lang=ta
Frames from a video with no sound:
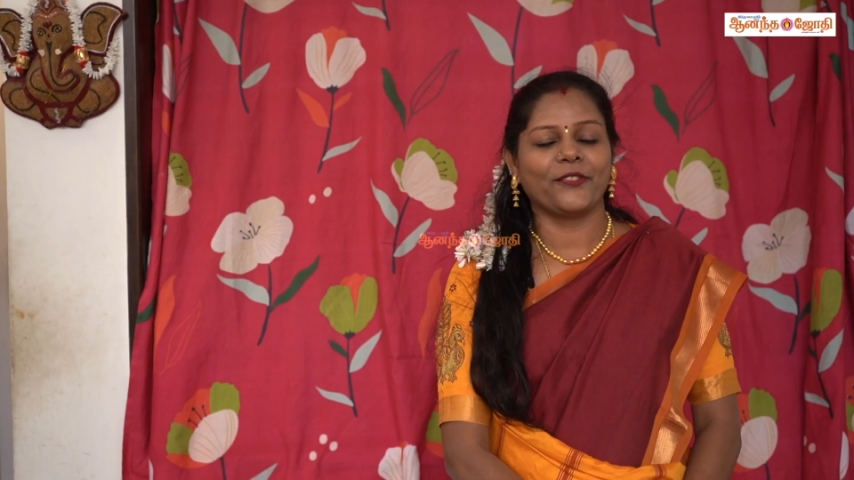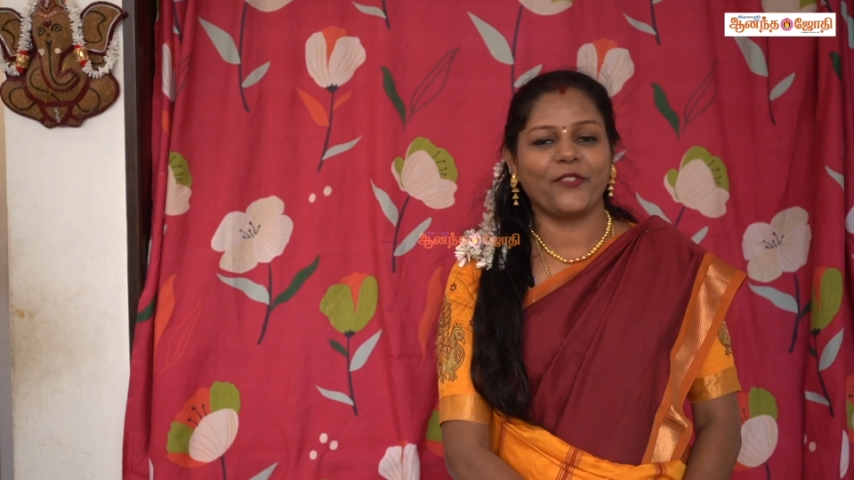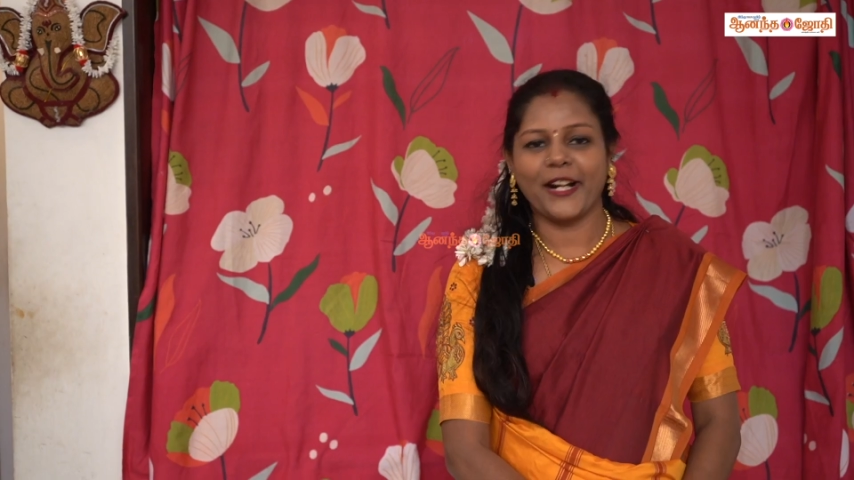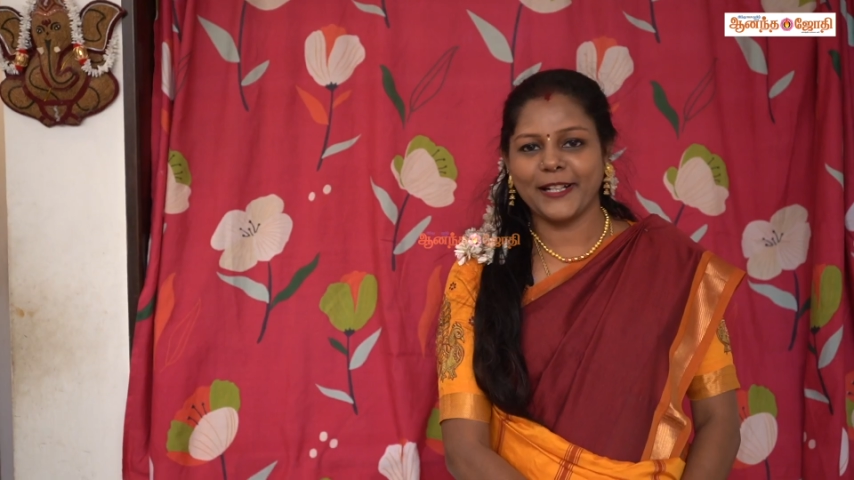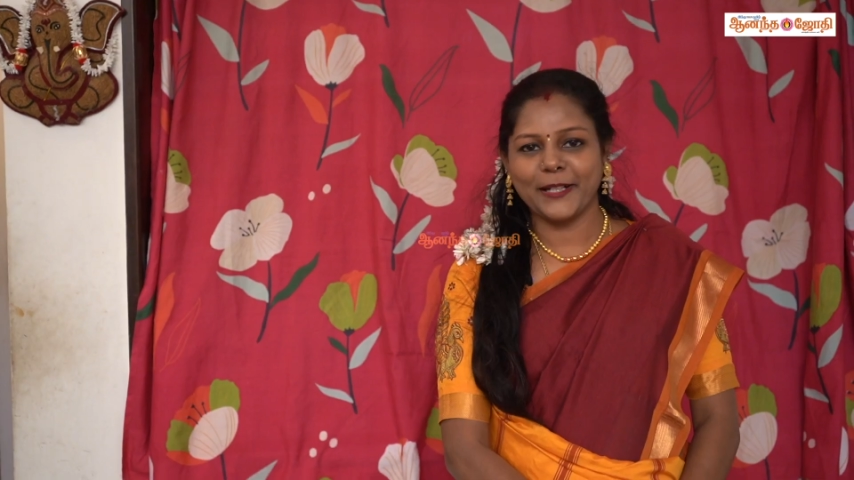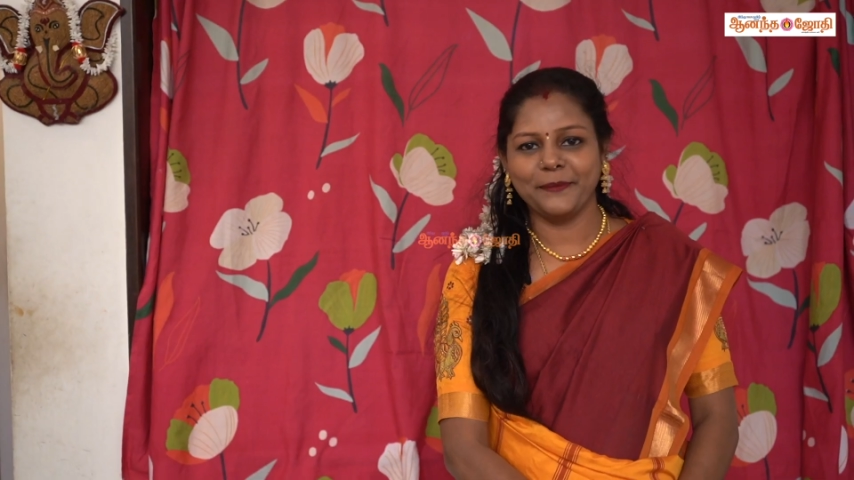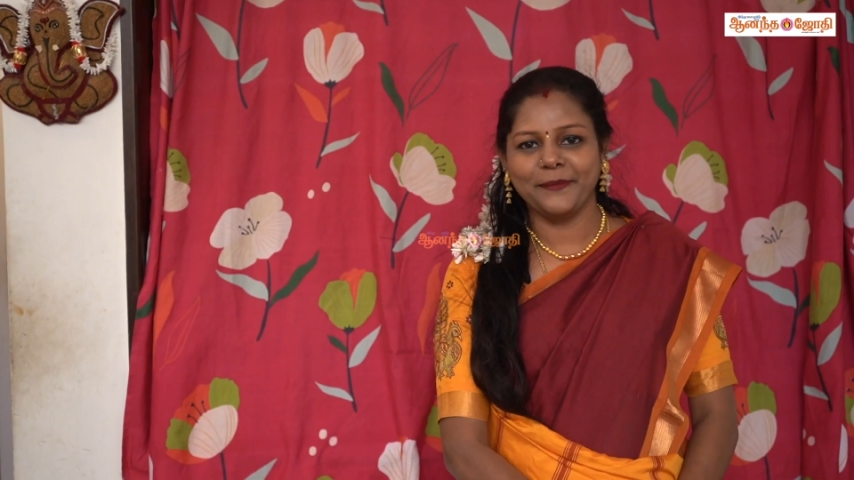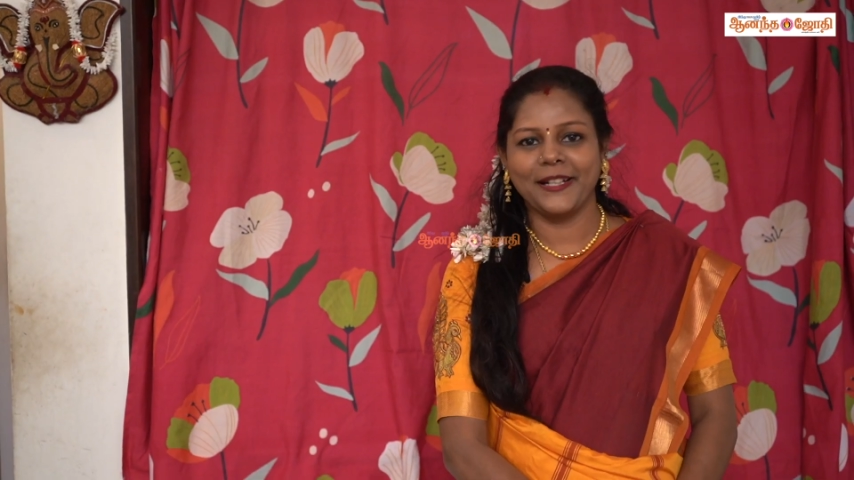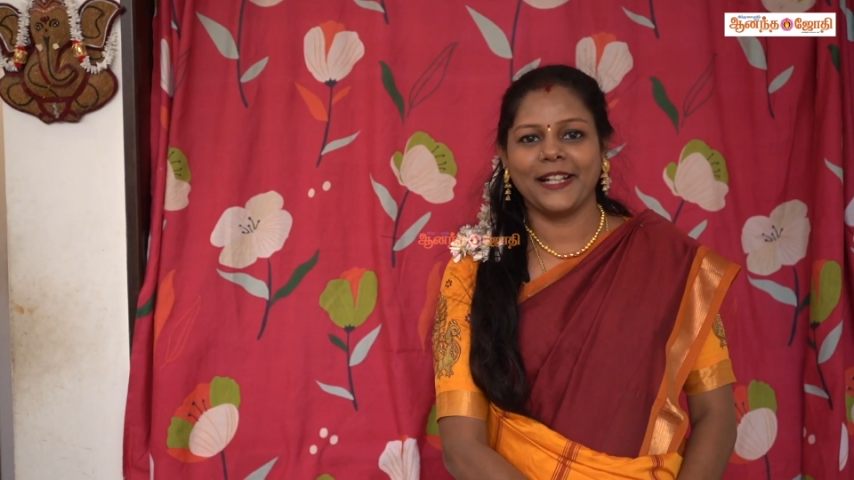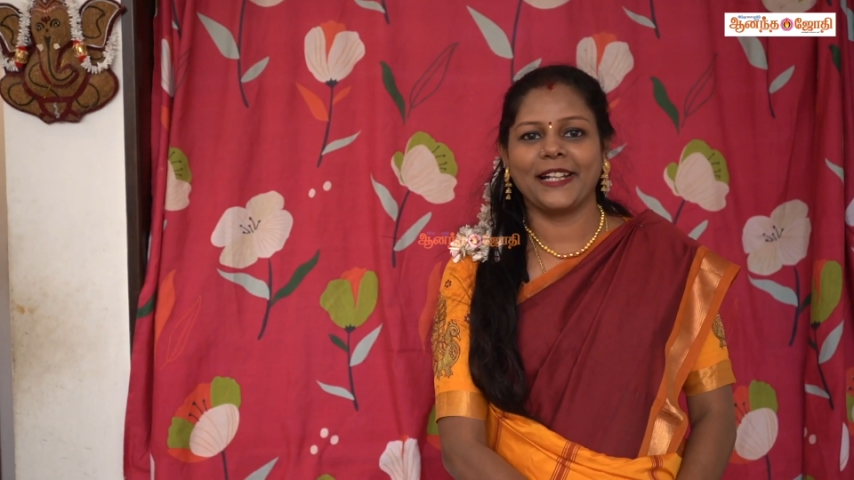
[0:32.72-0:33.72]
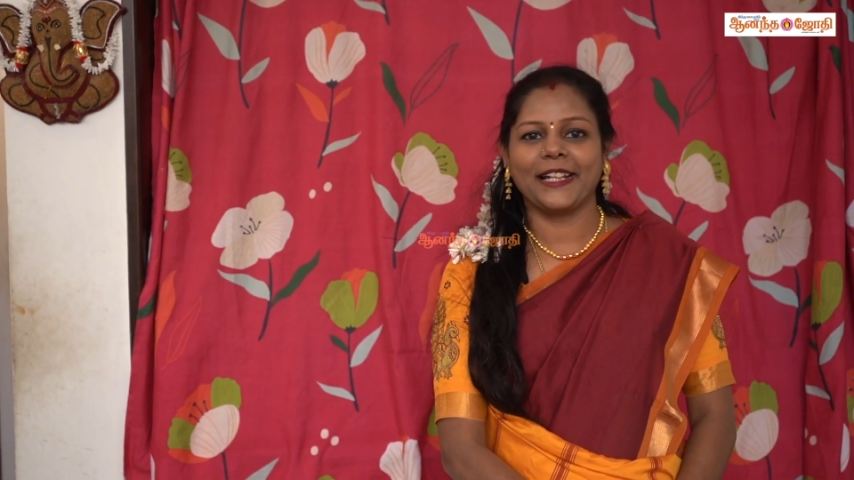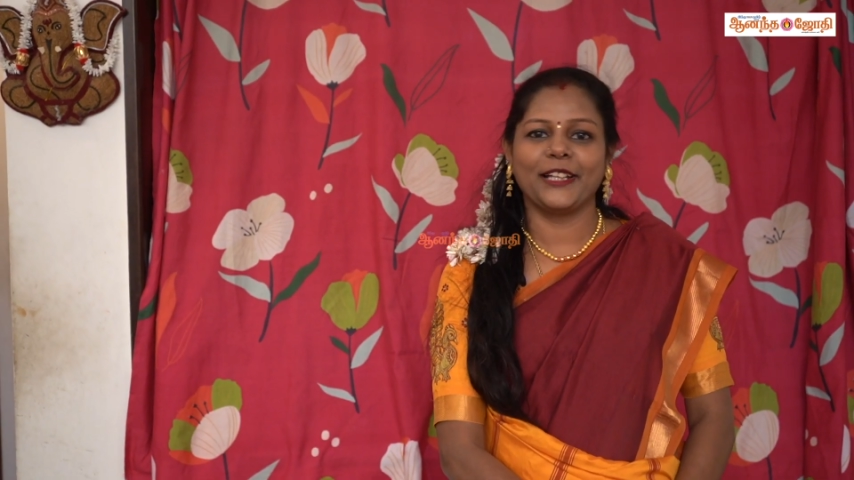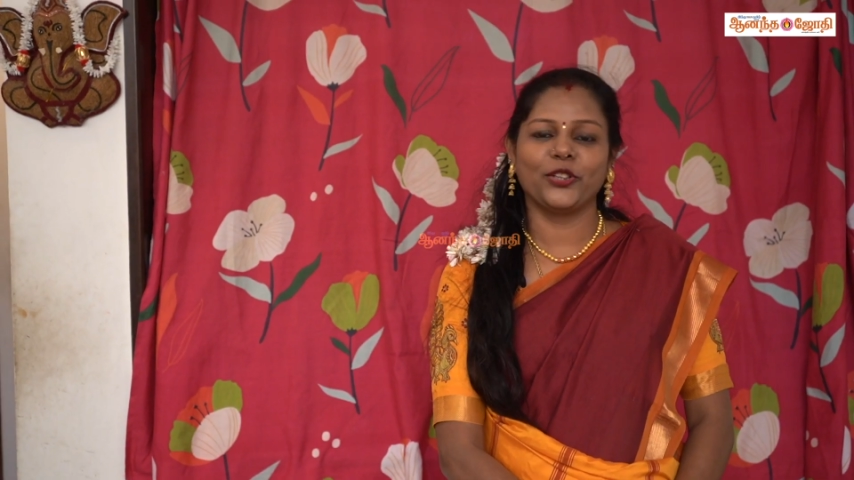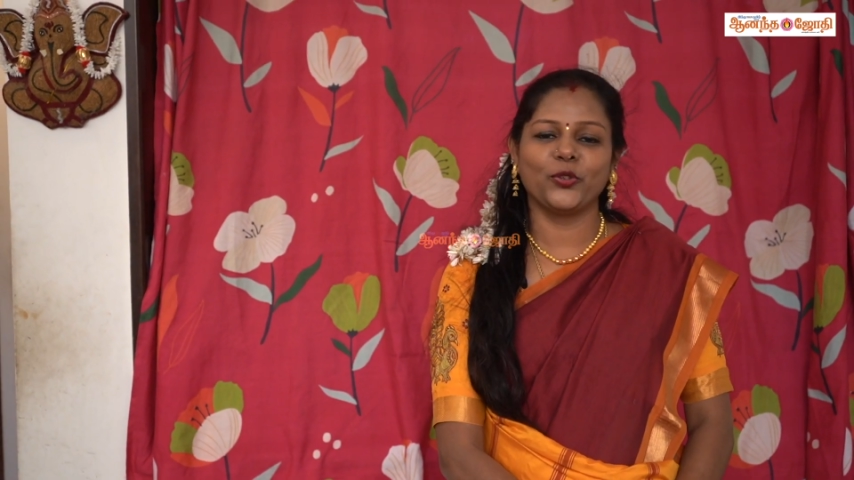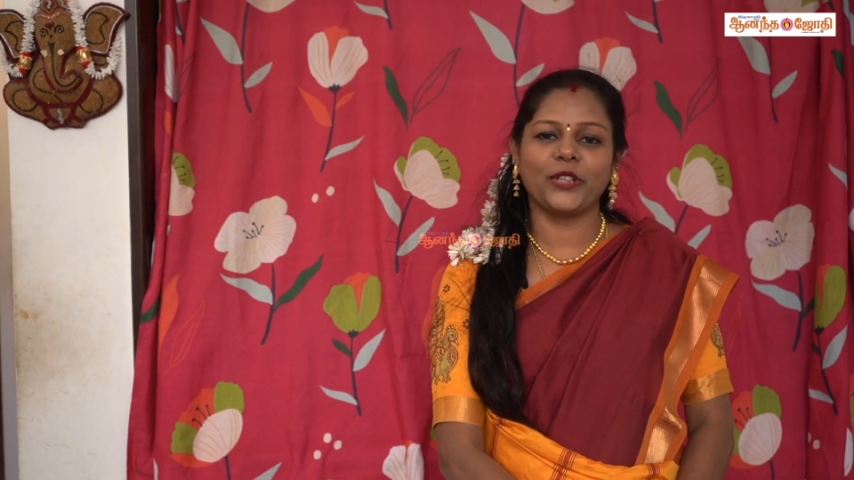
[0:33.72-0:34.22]
வணக்கம்
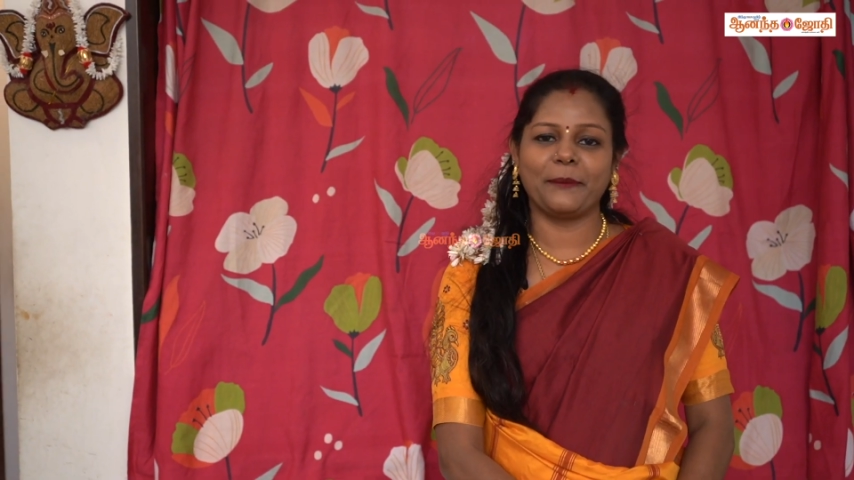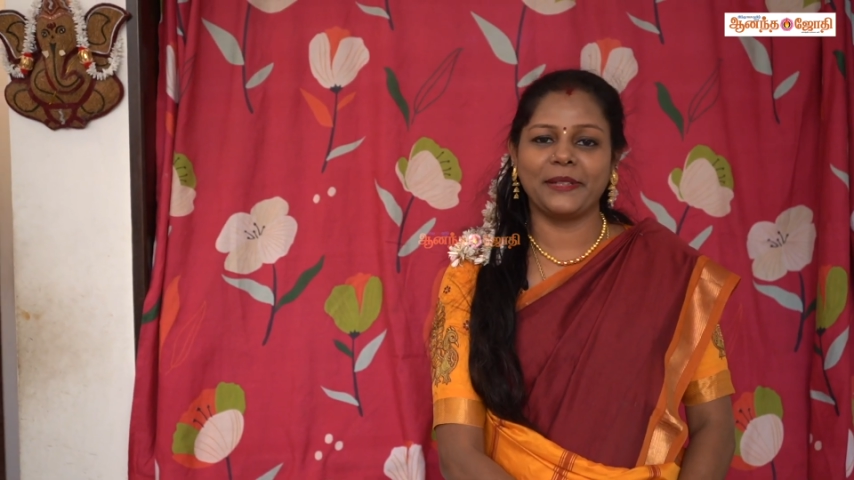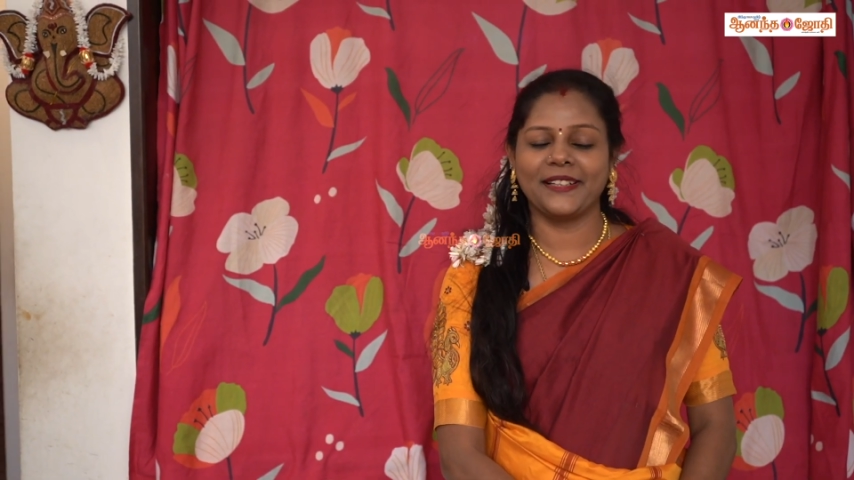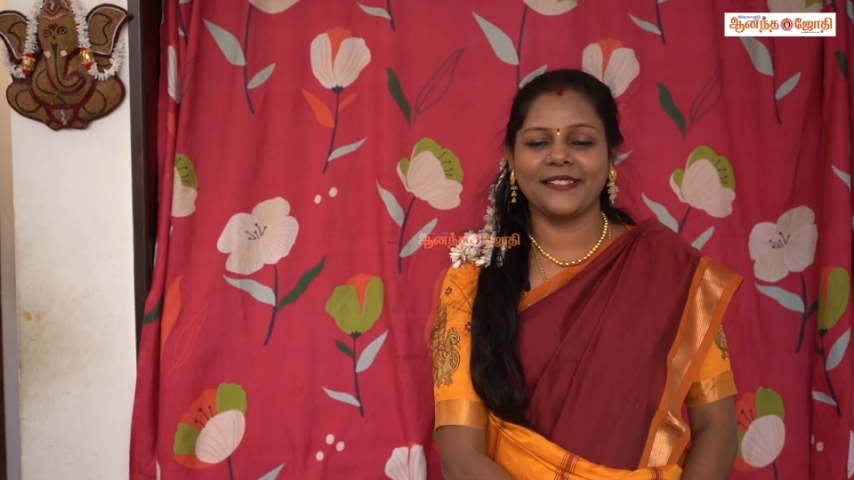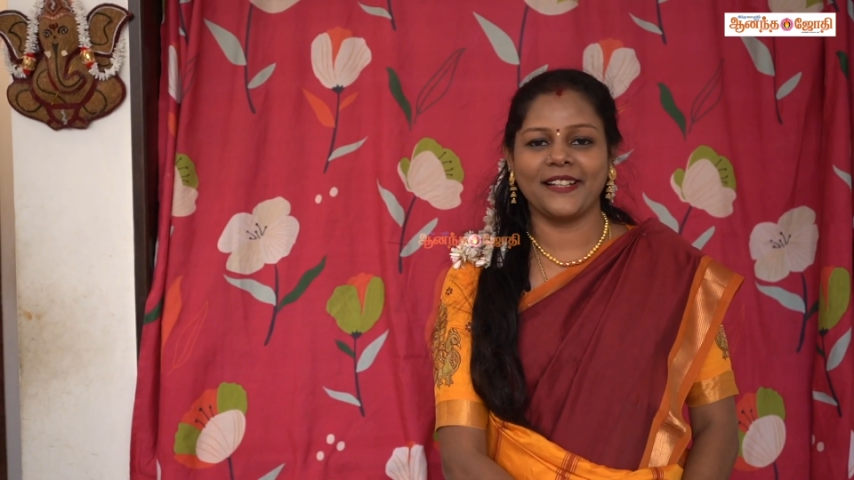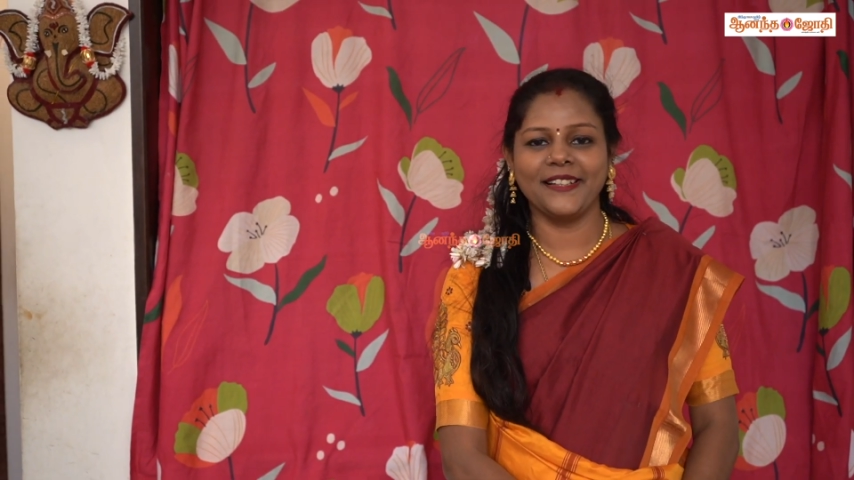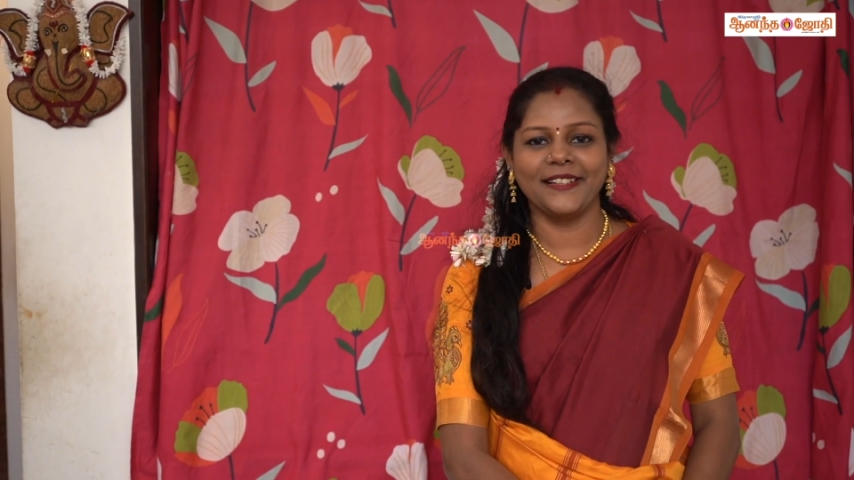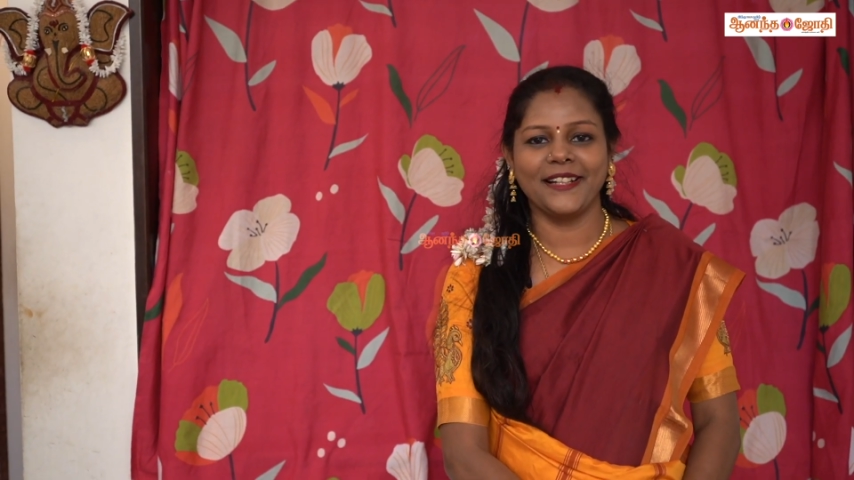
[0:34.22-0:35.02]
இந்து தமிழ் திசை